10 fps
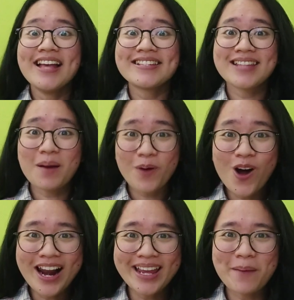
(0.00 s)
Setiap
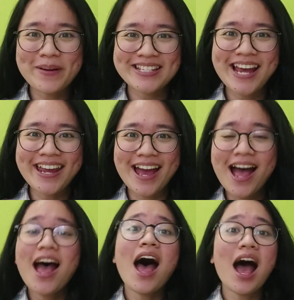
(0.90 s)
orang yang
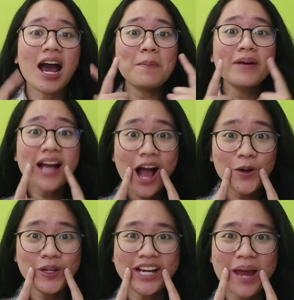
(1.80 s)
percaya akan
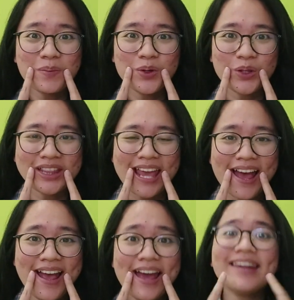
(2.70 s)
mengaku dengan
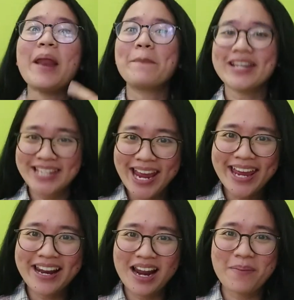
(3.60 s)
mulutnya dan percaya
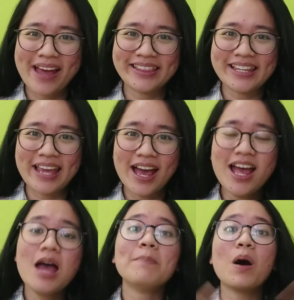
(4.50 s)
dalam hatinya
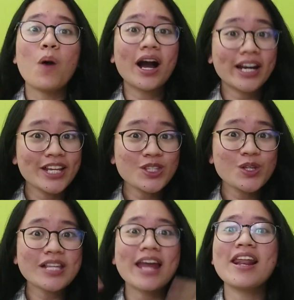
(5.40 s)
bahwa
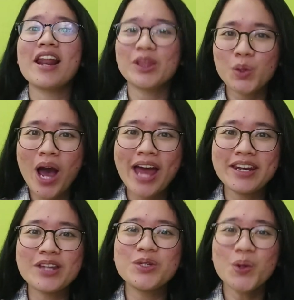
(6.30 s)
Kristus adalah Tuhan
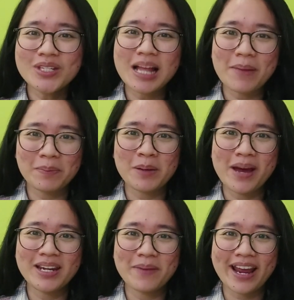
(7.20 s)
dan Juru Selamat
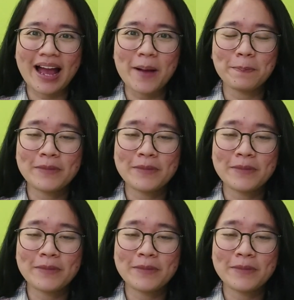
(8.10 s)
pribadi mereka.